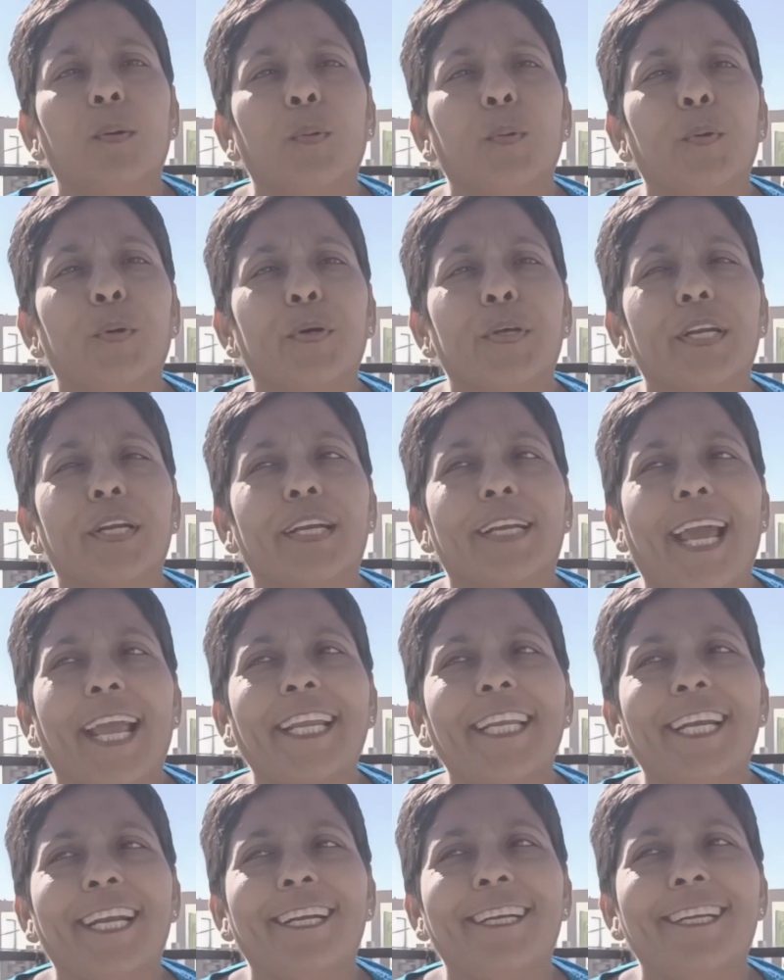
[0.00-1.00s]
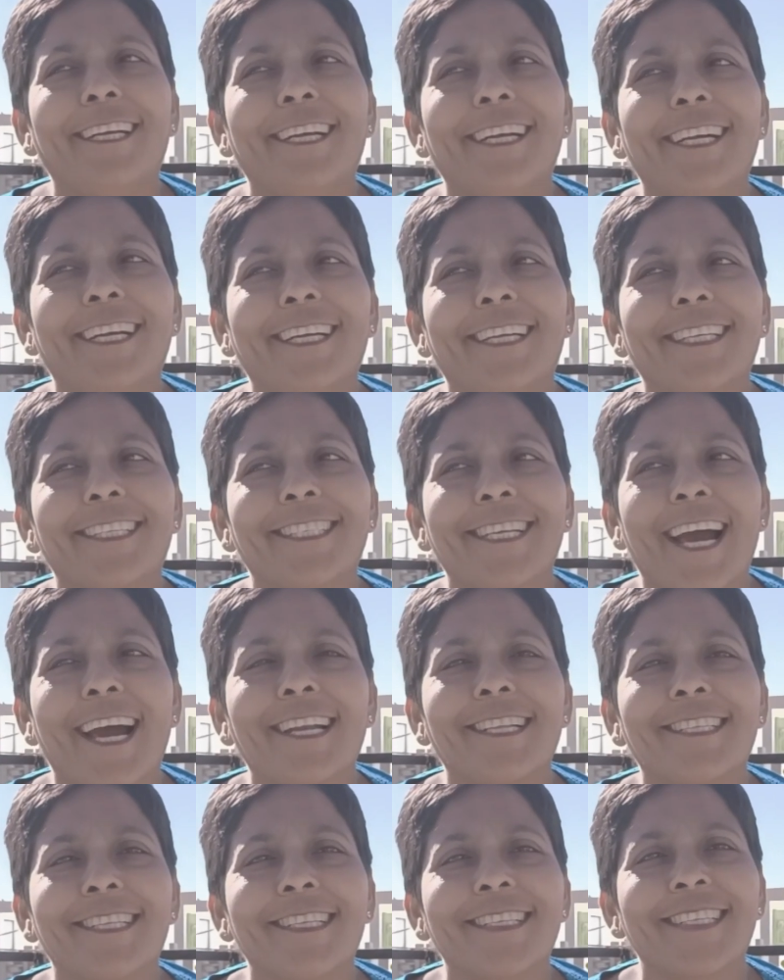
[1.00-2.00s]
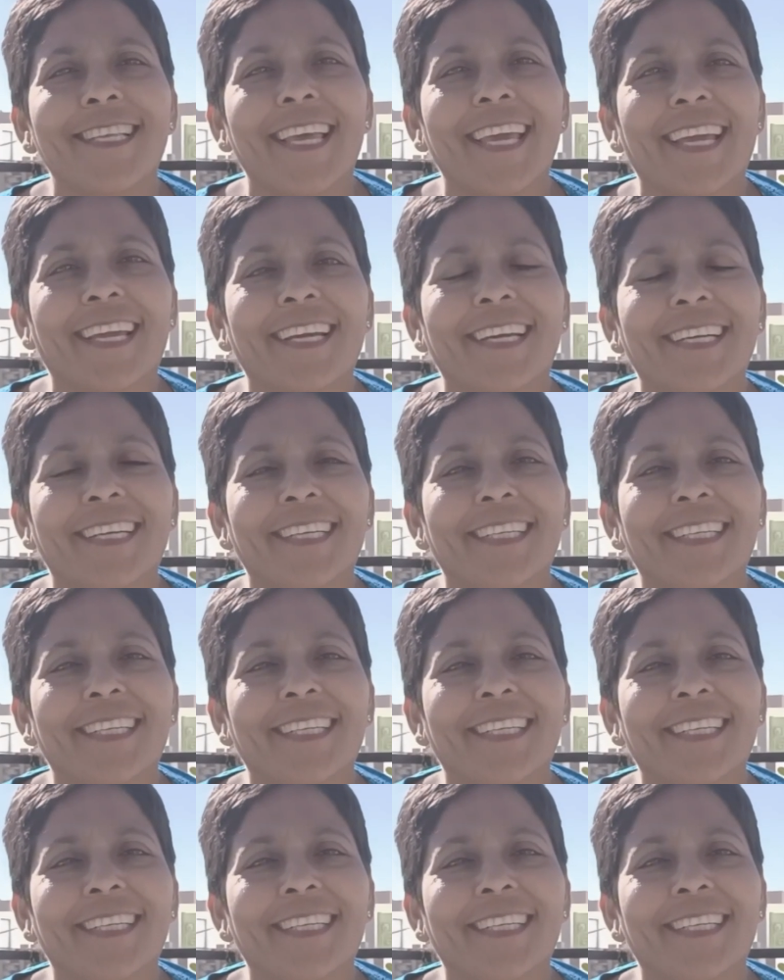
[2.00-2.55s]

और 900 चार्जेस एक